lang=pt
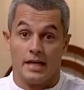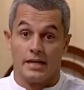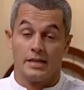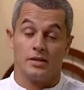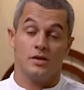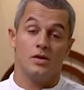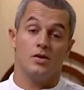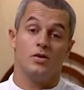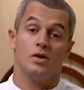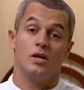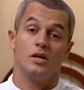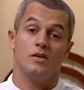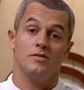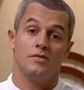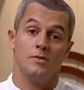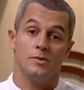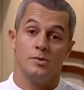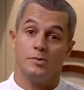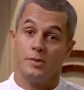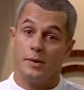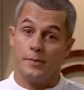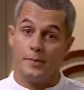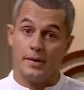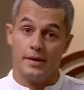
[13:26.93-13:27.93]
Então agora
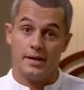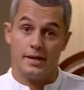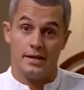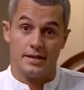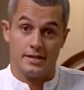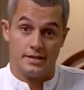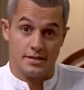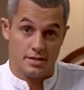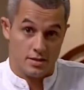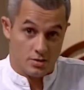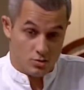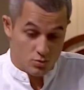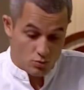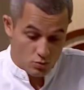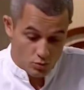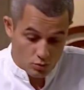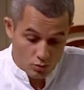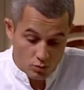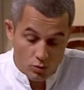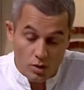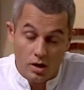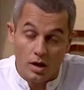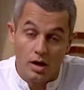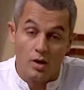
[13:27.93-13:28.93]
vamos preparar esse
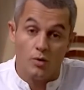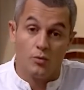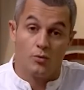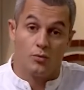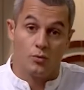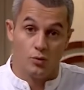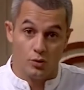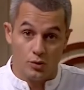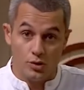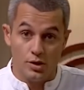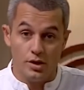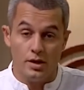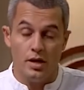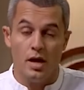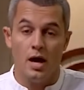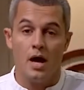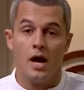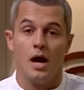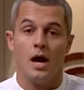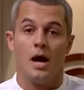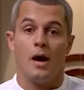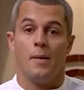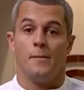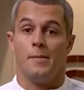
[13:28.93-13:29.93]
risoto ao fungo,
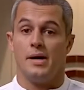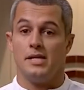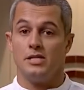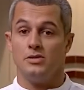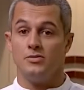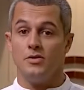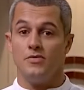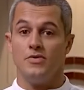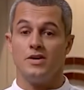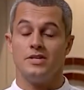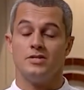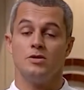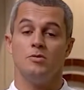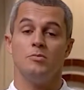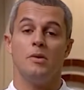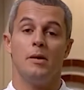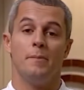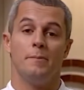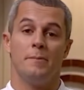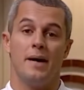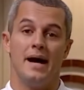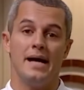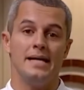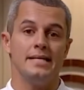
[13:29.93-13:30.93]
mas eu vou fazer uma
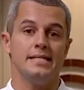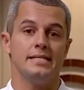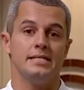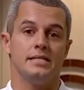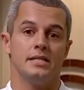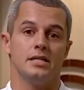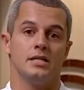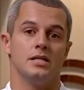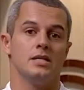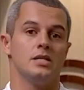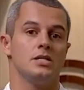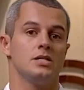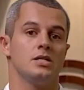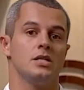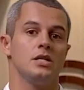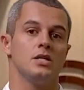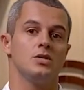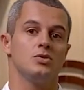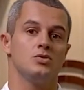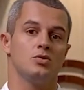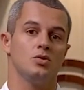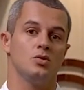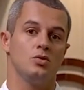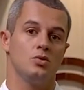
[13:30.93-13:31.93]
base de
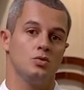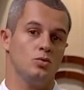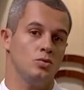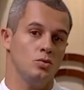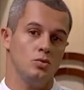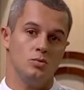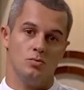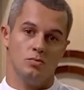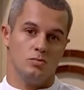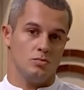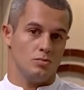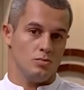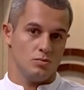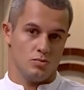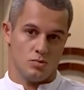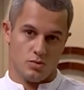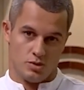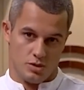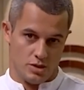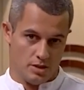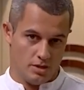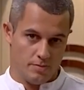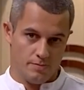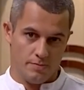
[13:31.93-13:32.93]
risoto
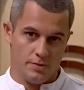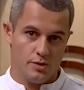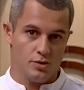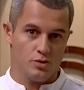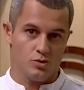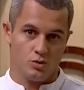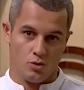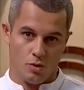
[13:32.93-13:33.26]
simples,